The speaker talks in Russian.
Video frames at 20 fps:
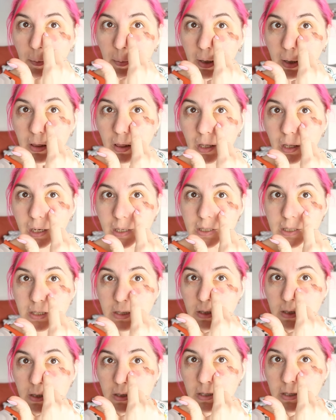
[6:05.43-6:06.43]

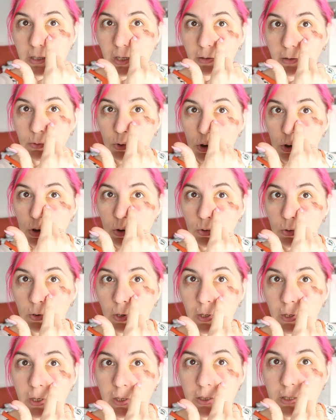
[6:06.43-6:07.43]
подлазить из-за того,
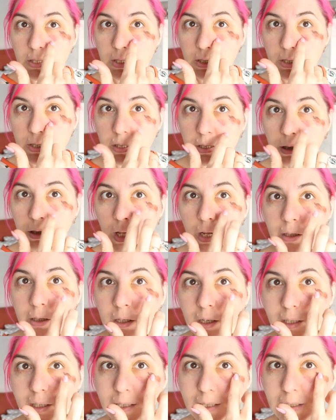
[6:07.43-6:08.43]
что здесь
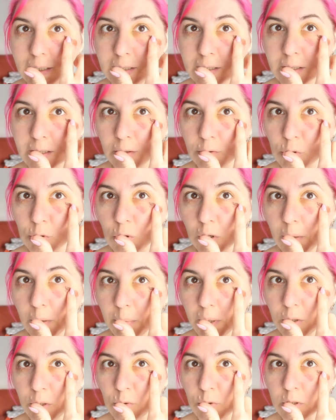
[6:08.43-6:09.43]
складка, и из-за того, что я
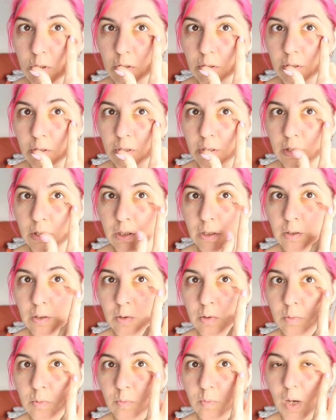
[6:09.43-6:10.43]
боюсь
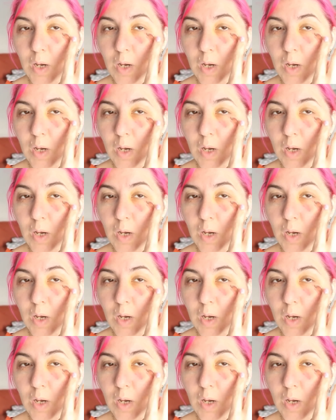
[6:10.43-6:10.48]
э,